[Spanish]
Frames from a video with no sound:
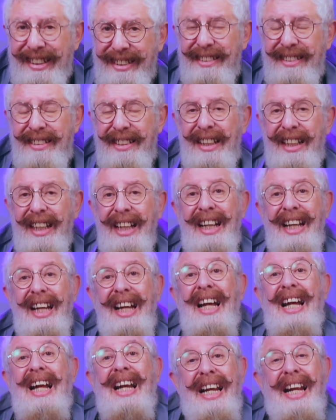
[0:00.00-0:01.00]
decir,
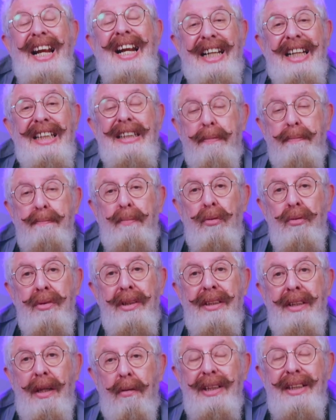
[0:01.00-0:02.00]
le
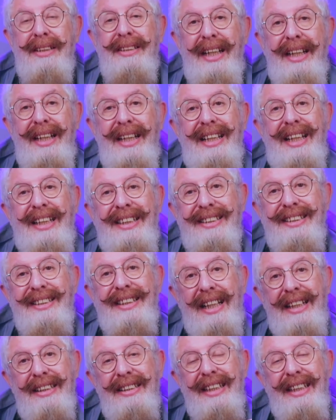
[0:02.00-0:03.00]
responden a una serie de
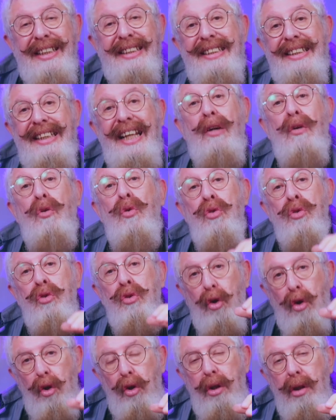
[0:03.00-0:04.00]
instancias de
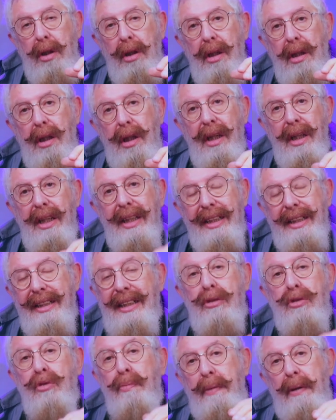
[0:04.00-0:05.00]
control y
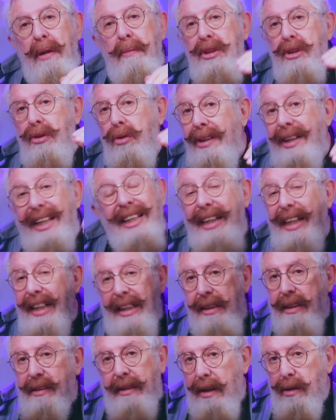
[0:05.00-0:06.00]
de supervisión que
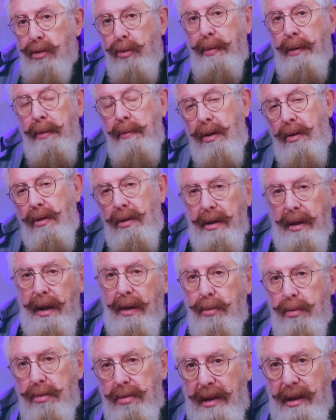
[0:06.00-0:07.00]
llegan hasta la Suprema Corte de
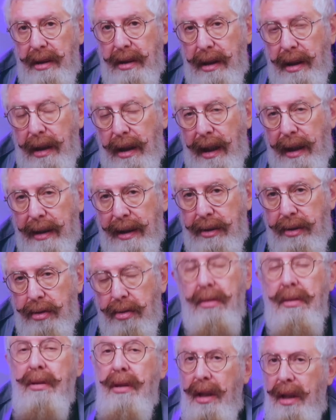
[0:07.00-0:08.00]
Justicia de la
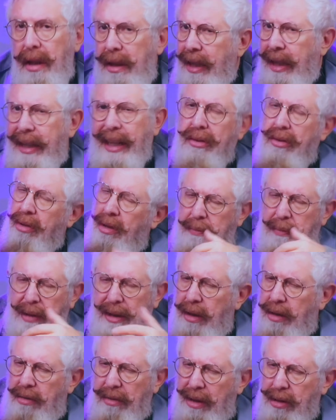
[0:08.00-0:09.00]
Nación, en el caso de
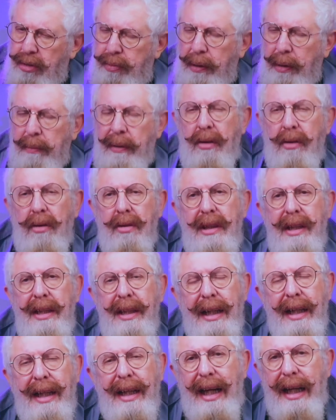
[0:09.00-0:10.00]
México, en la Suprema Corte,
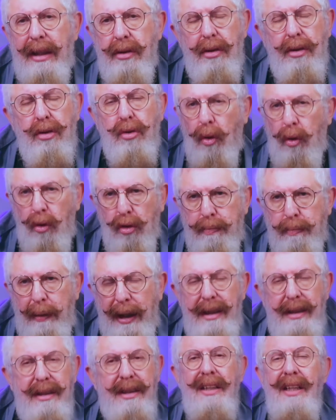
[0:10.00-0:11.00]
en el caso de todos los
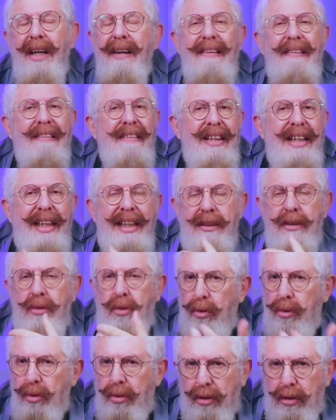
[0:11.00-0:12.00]
países, en
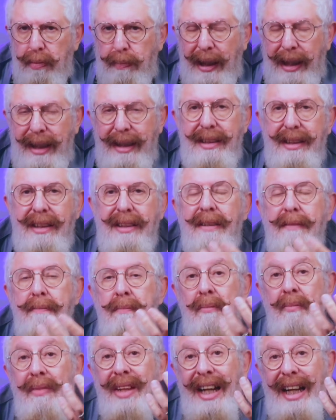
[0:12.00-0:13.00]
todos los países
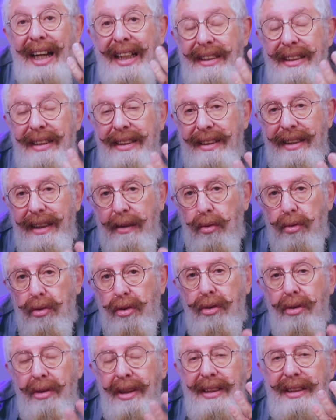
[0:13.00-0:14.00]
las
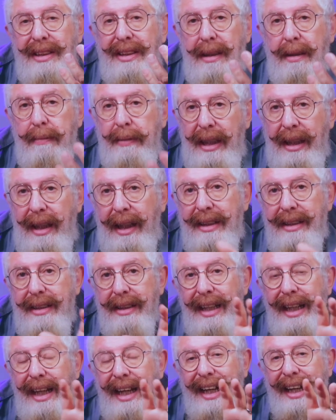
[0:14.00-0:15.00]
instituciones
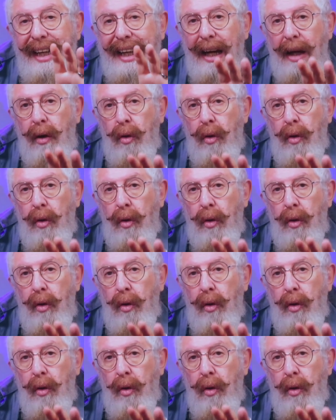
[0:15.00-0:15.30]
civiles que